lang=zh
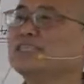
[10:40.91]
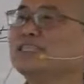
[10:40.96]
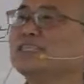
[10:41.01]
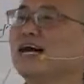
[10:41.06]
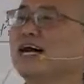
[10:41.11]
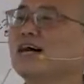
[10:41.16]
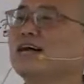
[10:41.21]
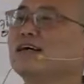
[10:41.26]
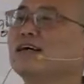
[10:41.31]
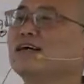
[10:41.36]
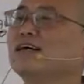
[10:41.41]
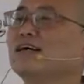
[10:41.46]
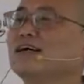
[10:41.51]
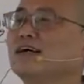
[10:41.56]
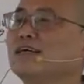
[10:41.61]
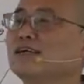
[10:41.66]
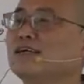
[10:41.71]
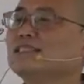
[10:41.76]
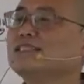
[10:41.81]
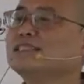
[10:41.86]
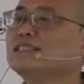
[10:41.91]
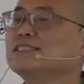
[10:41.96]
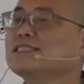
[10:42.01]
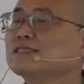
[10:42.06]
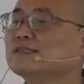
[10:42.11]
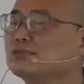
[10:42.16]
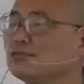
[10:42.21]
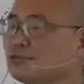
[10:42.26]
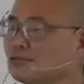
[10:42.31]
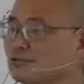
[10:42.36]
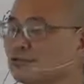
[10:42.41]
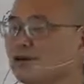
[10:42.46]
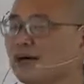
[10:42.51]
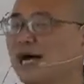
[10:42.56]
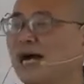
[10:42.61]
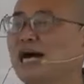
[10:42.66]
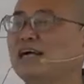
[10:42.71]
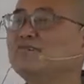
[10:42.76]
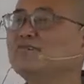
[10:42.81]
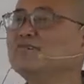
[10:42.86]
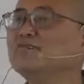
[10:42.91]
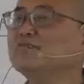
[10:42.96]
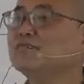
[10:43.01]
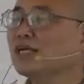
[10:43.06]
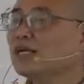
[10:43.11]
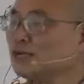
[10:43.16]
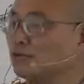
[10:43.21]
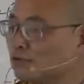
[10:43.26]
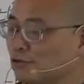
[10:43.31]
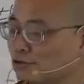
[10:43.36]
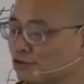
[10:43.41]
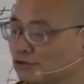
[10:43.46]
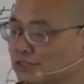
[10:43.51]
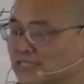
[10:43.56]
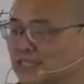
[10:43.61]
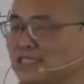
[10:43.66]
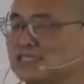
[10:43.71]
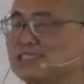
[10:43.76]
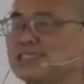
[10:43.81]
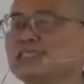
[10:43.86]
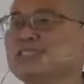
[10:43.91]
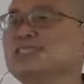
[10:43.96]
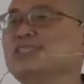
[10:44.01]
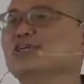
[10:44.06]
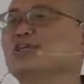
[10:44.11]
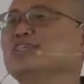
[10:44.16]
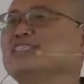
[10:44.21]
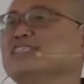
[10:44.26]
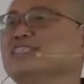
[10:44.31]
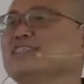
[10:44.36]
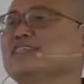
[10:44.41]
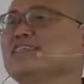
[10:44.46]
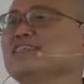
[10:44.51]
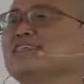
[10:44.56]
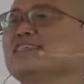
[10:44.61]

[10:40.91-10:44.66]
离呀，那只是苦还。苦暂时休息，